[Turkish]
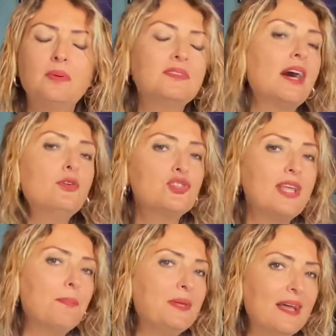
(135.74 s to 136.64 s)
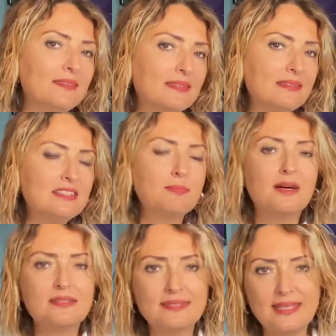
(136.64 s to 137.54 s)
Daha önceden planladığınız
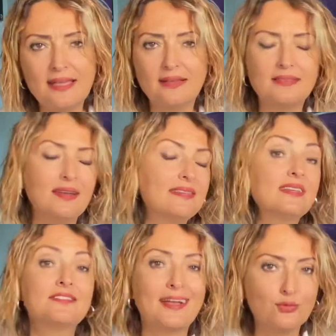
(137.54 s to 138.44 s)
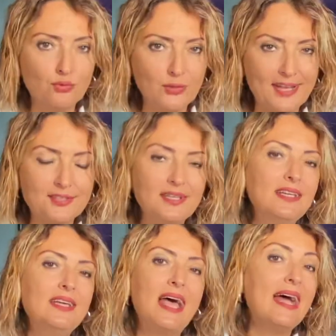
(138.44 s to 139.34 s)
bazı seyahatler ya da randevular
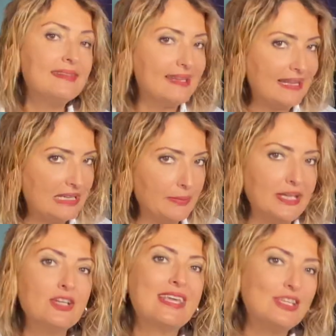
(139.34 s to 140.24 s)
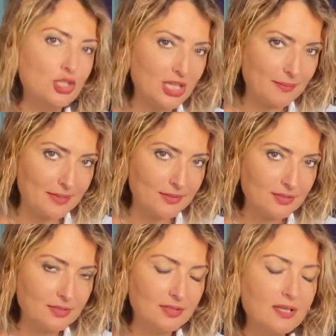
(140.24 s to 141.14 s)
ertelenebilir,
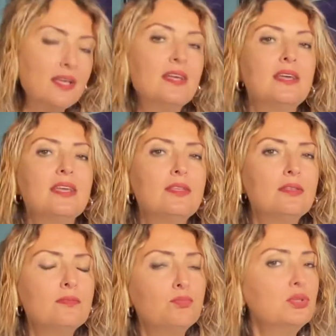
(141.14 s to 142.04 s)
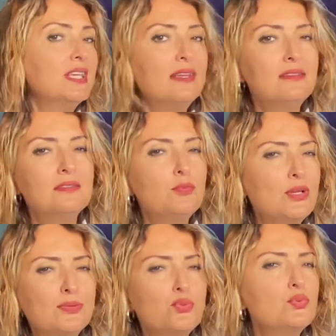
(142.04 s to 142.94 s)
gecikebilir. E, bunlara
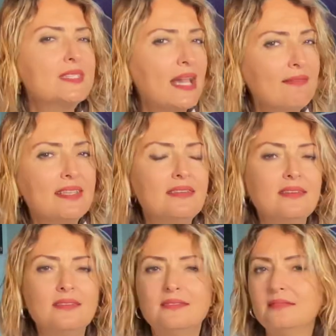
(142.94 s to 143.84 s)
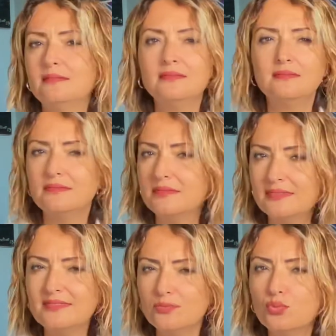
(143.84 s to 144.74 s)
böyle duygusal ve e,
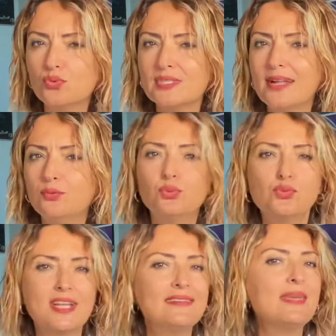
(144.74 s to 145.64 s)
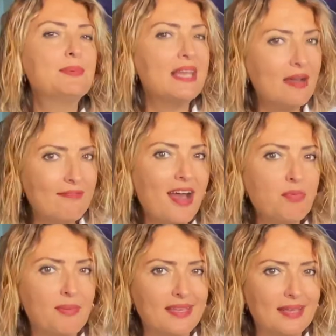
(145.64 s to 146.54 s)
duygusal dürtüsel tepkiler
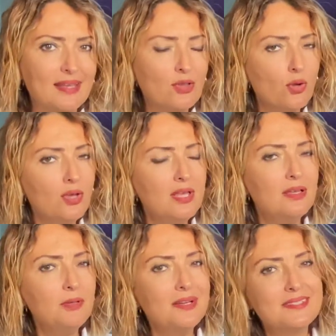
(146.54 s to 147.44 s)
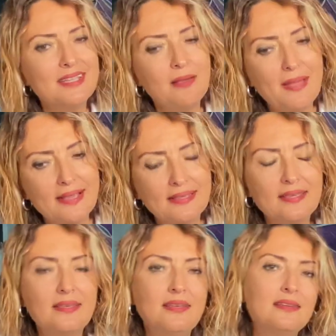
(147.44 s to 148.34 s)
vermemek gerekiyor. Biraz daha
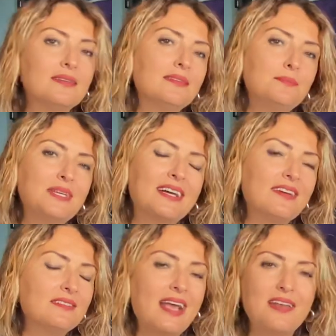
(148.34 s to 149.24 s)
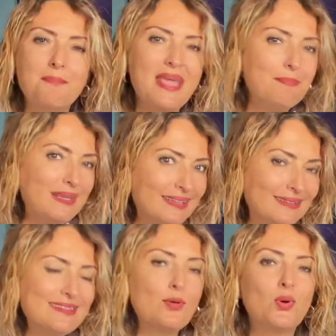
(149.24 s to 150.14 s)
belki e, bir yani B
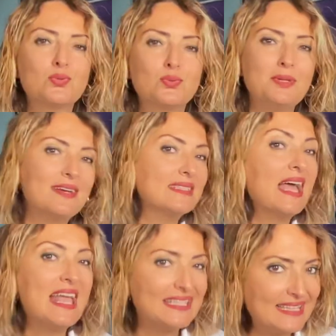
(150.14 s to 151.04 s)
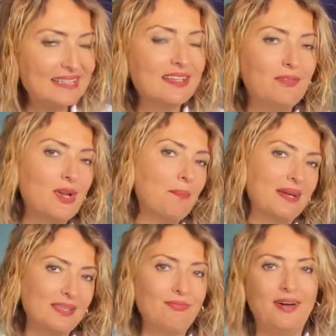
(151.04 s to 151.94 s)
planınız olsun. Biraz daha esnek
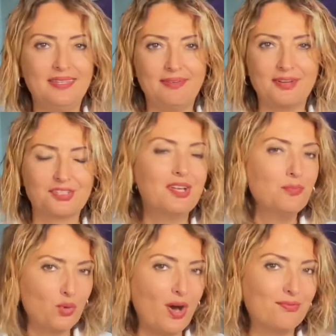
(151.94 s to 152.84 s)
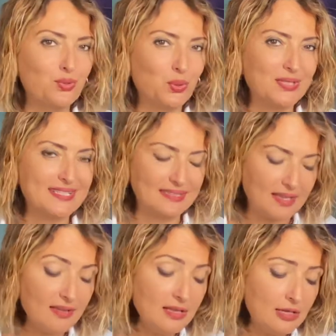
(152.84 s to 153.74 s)
davranmakta fayda var bu hafta
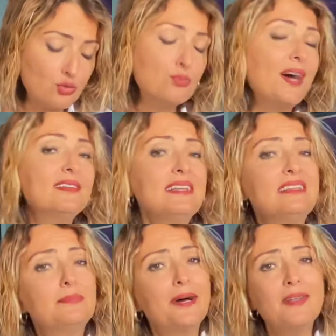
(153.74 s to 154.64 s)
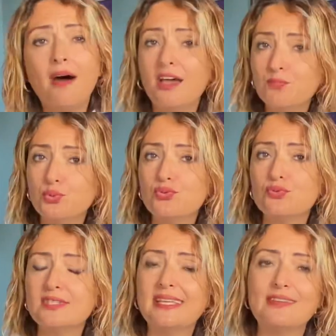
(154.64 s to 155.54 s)
ortasında. Cumadan itibaren ay
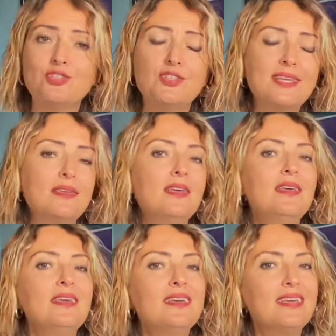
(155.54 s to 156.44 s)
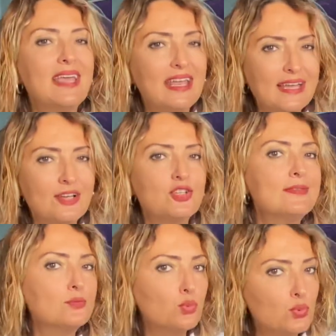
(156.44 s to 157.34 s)
burcunuza geçecek. E,
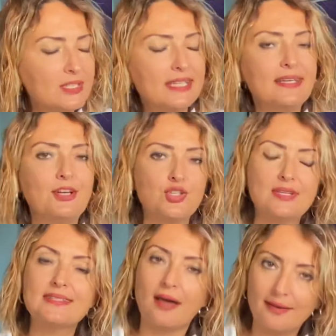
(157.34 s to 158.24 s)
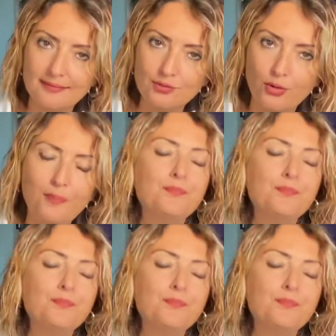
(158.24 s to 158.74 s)
enerjiniz, duygusal enerjiniz artıyor.